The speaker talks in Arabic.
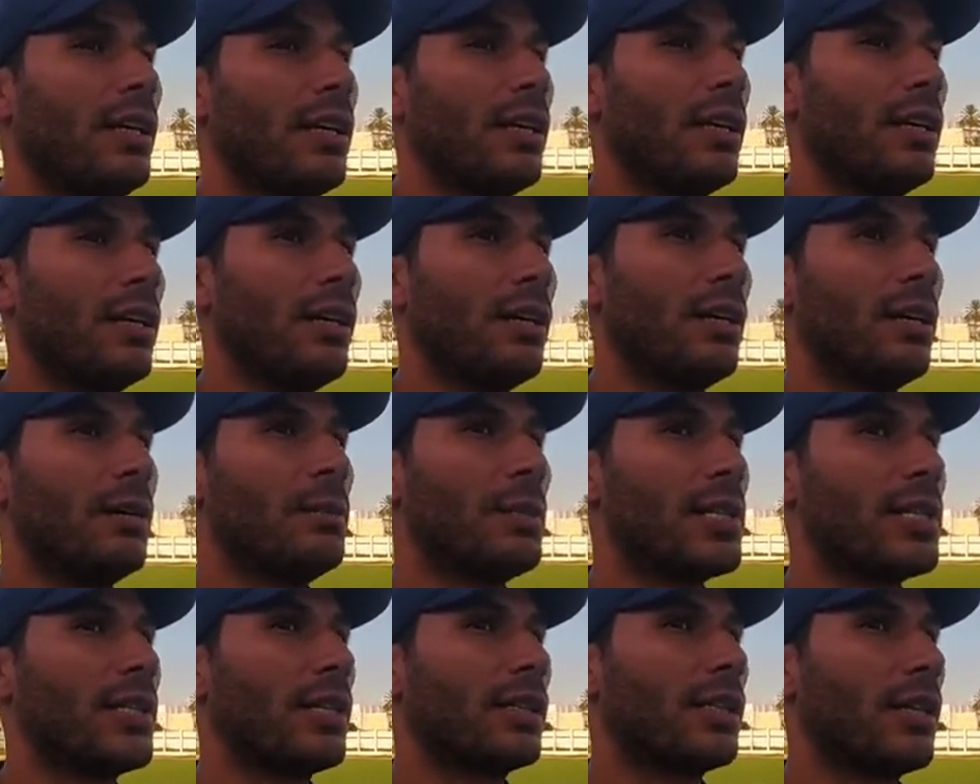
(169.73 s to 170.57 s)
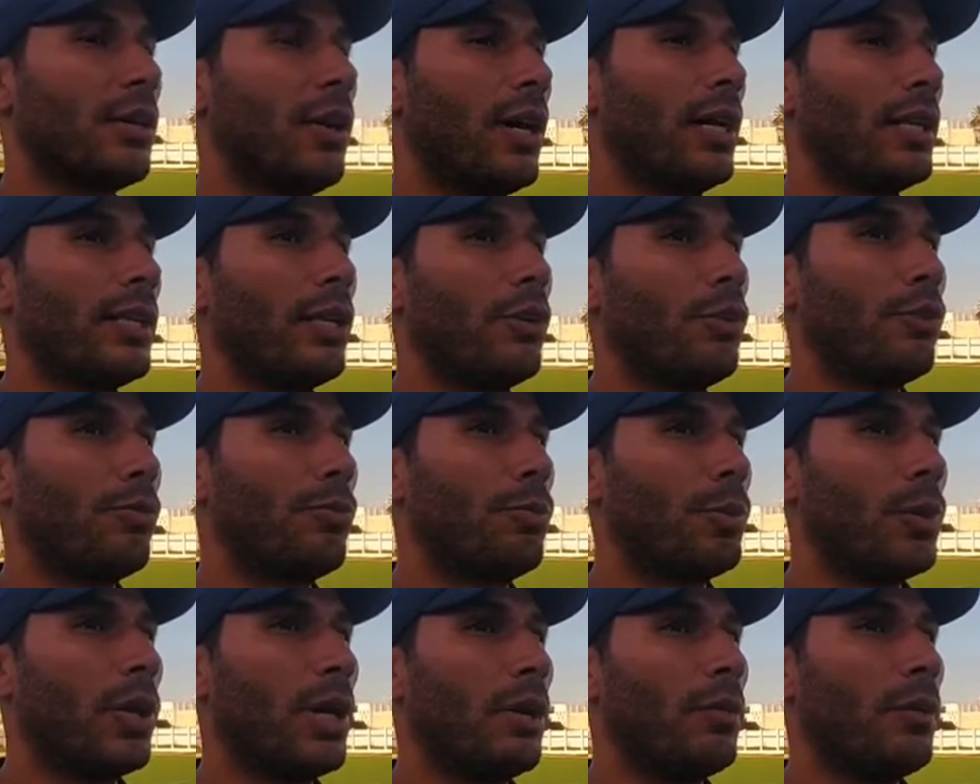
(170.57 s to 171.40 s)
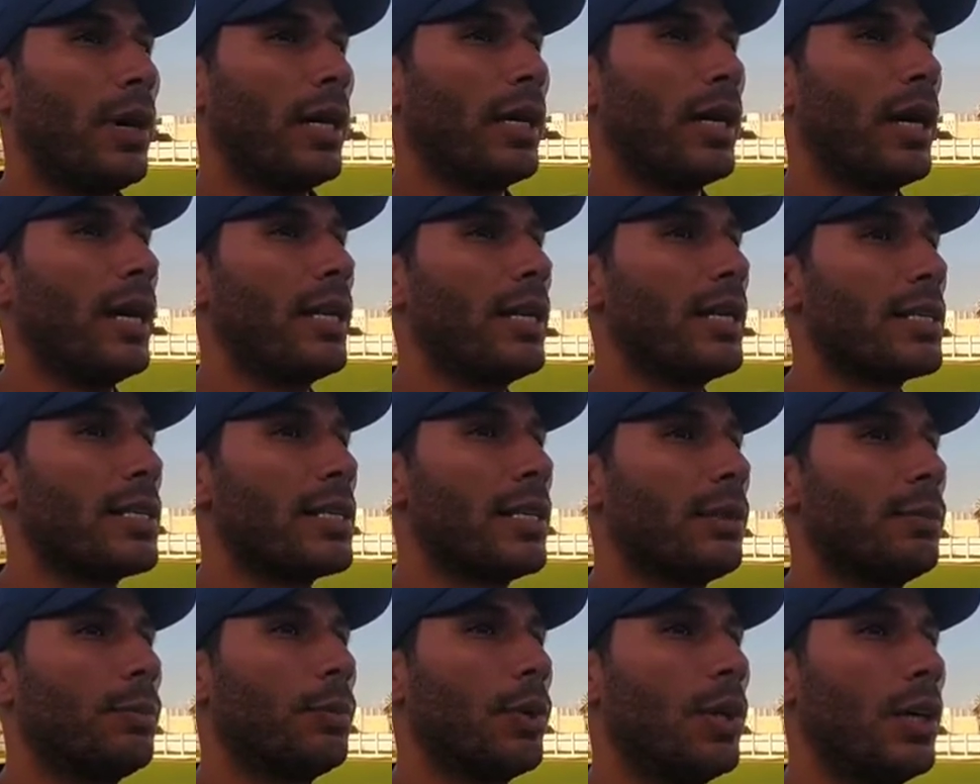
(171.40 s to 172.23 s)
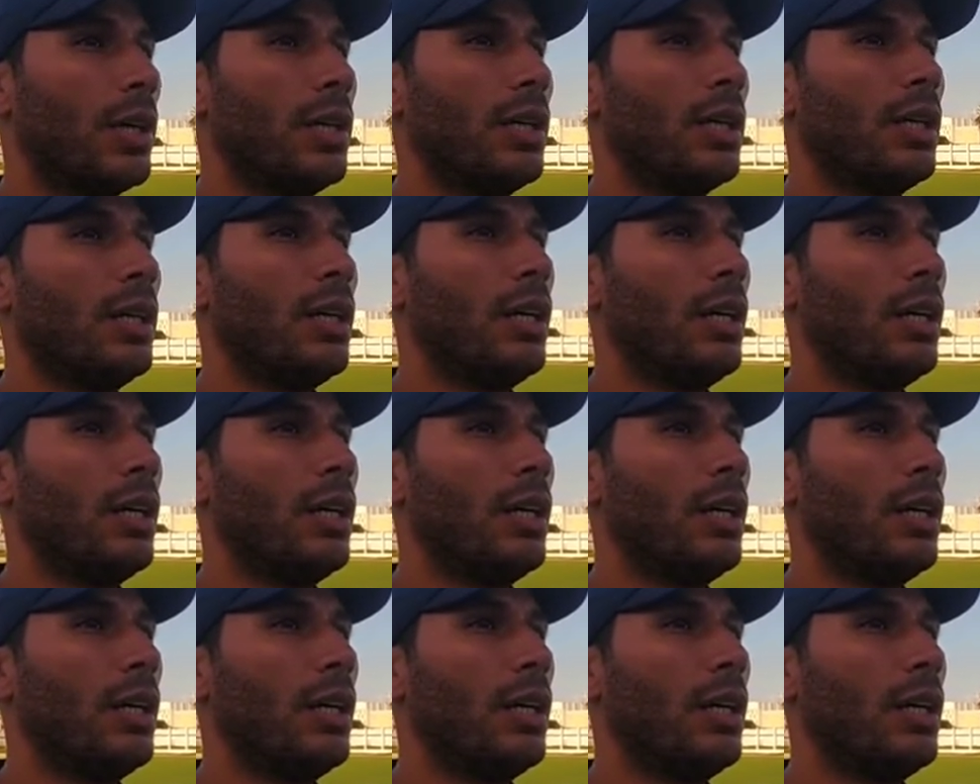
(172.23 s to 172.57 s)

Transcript: آه، مصر تو عندها 9 بوان واحنا عندنا 7 بوان